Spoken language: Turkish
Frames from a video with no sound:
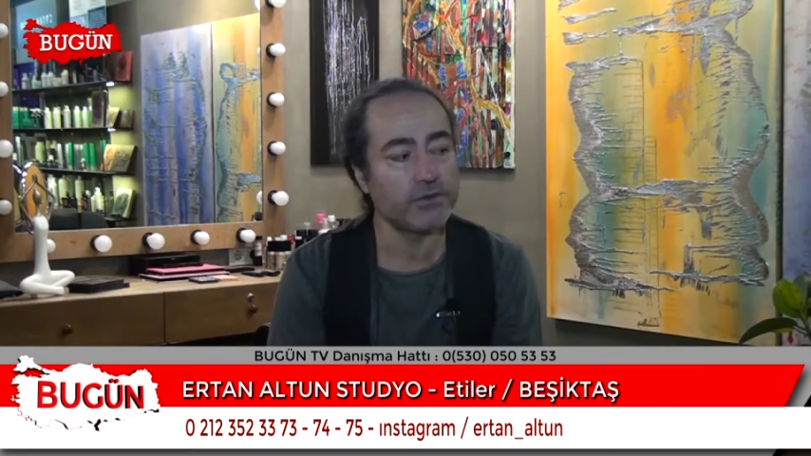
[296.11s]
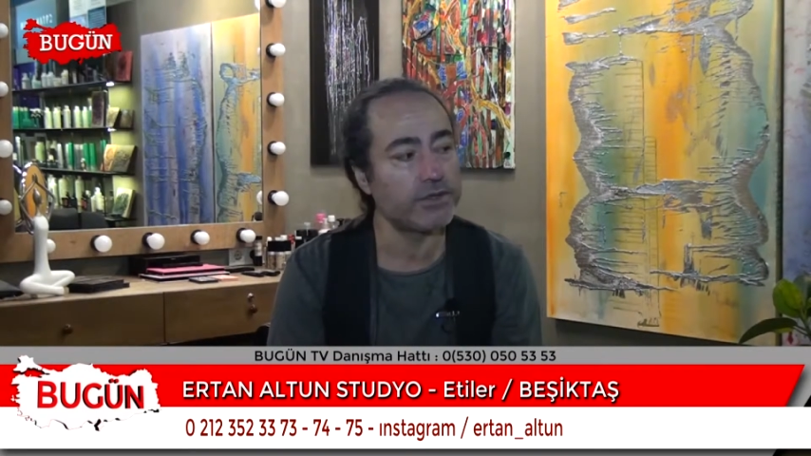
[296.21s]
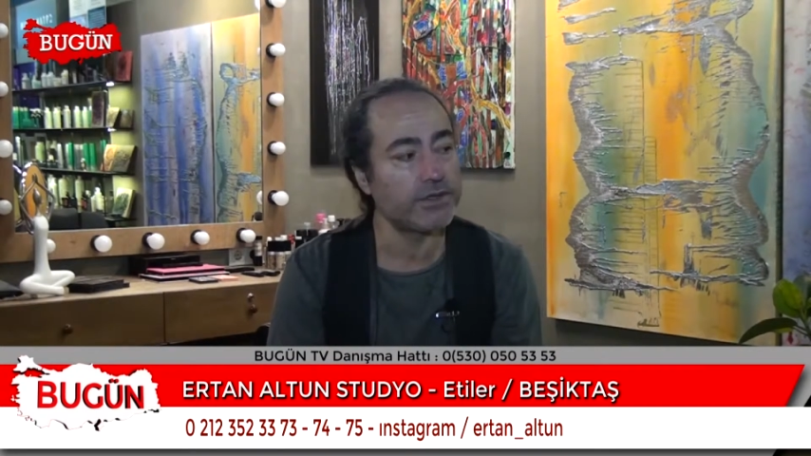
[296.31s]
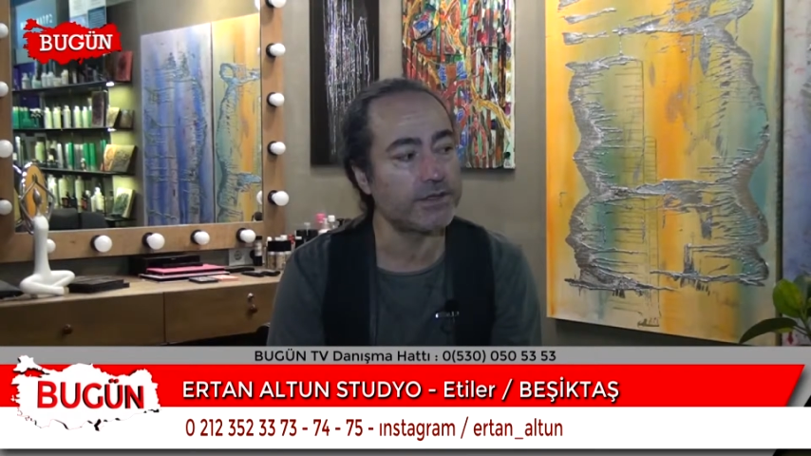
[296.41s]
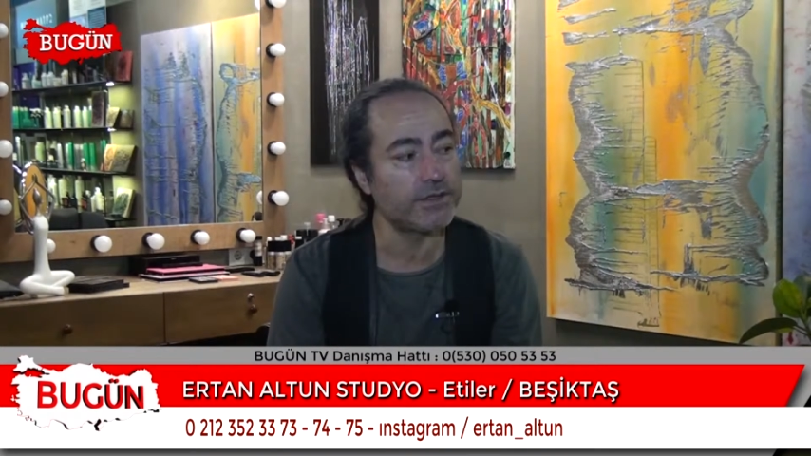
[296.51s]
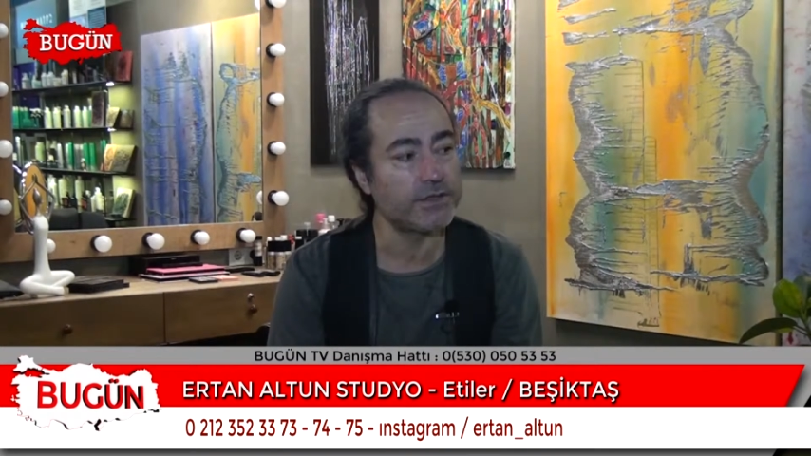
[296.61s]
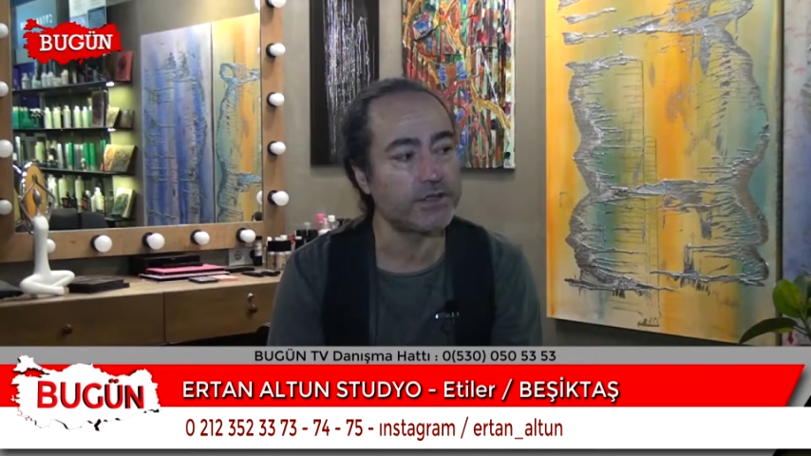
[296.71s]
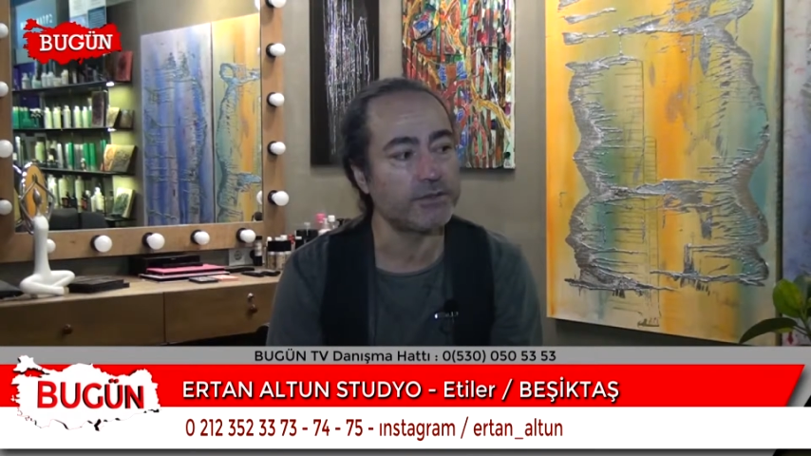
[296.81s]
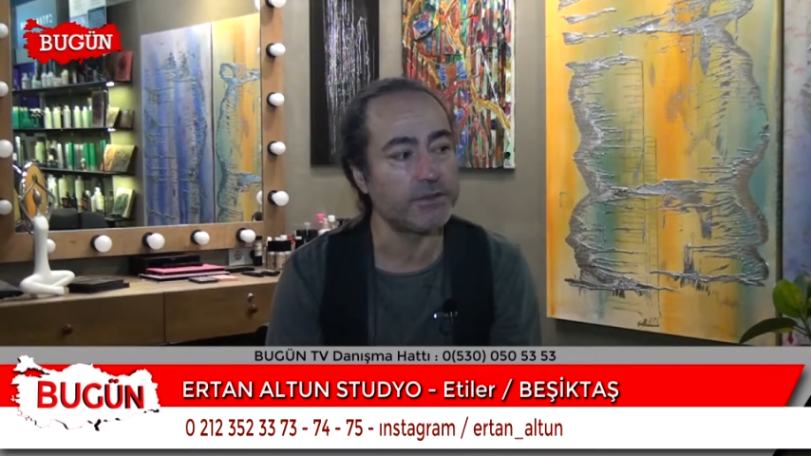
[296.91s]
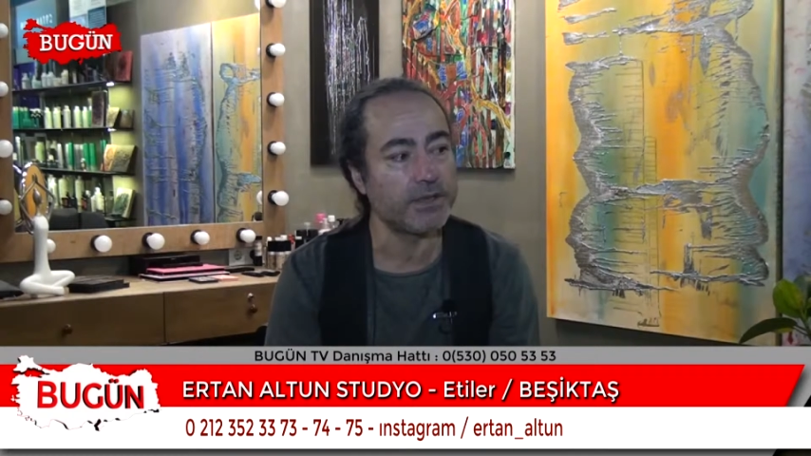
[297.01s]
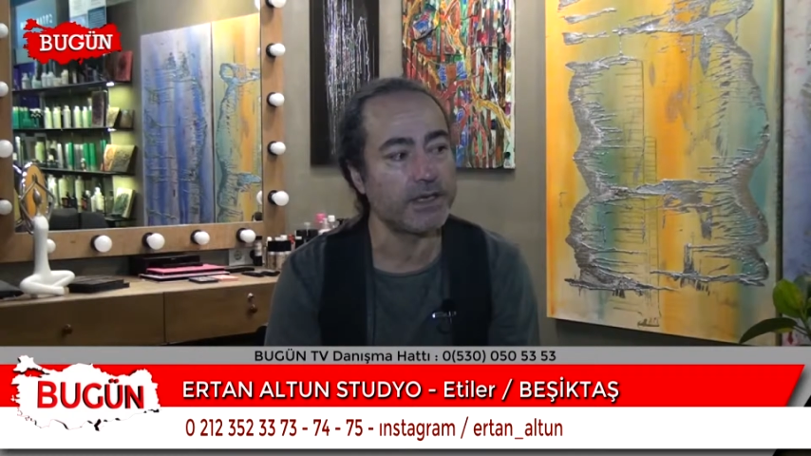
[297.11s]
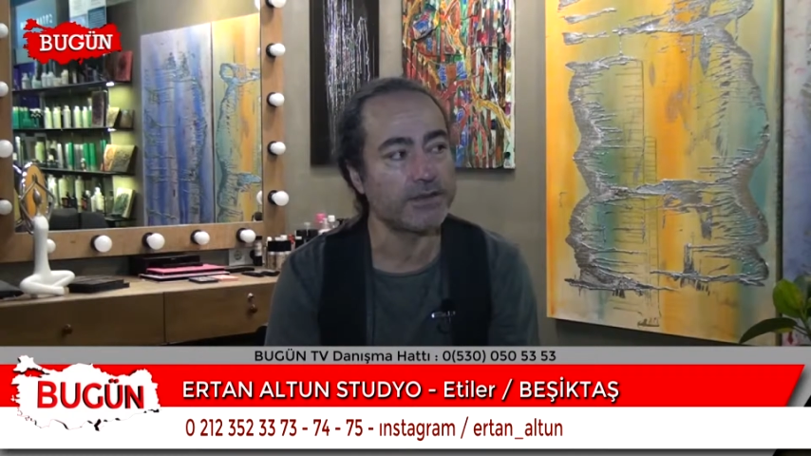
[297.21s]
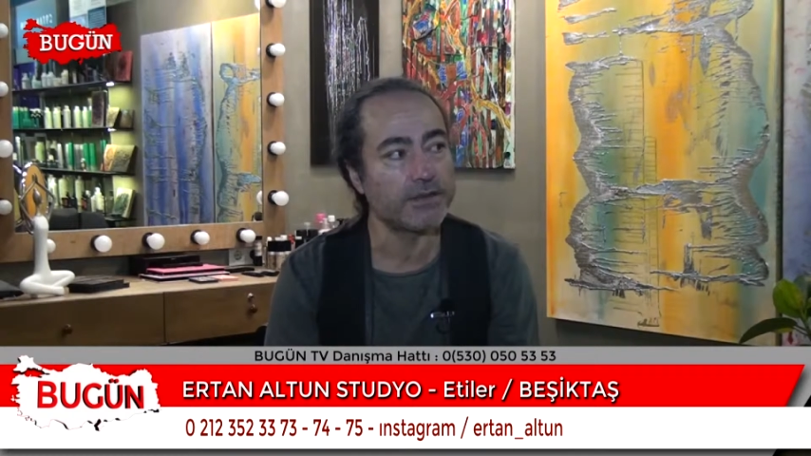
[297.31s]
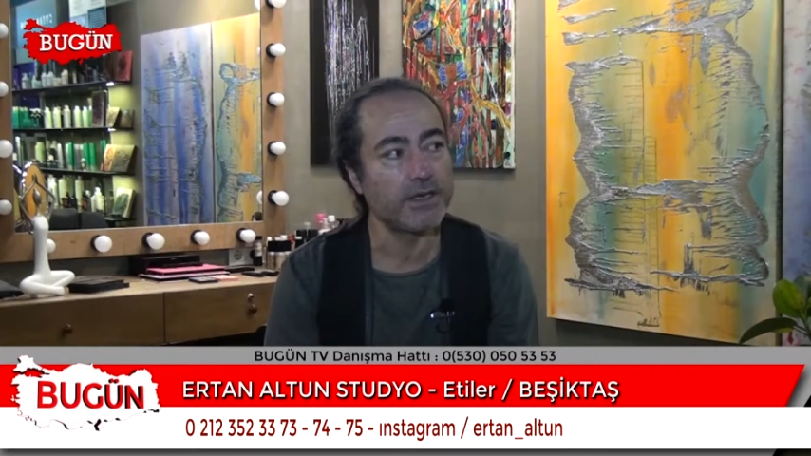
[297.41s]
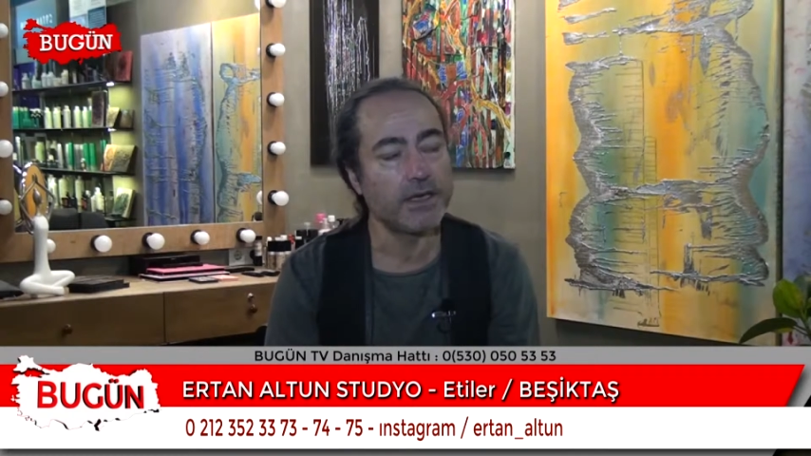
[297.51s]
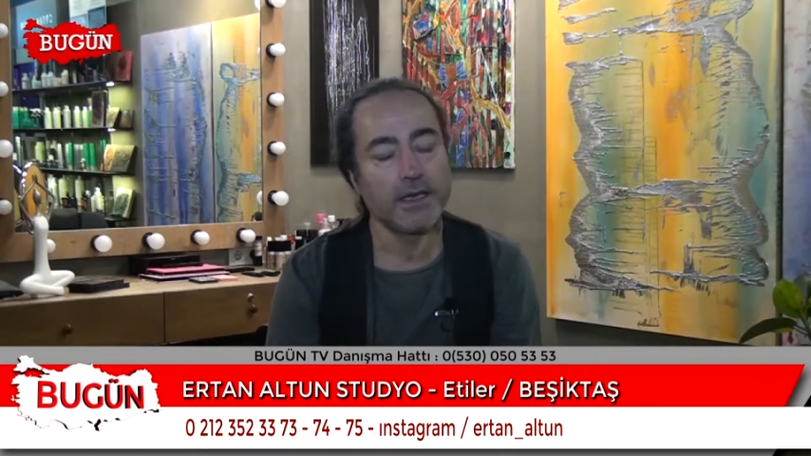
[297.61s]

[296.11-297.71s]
Dolayısıyla da şimdi biraz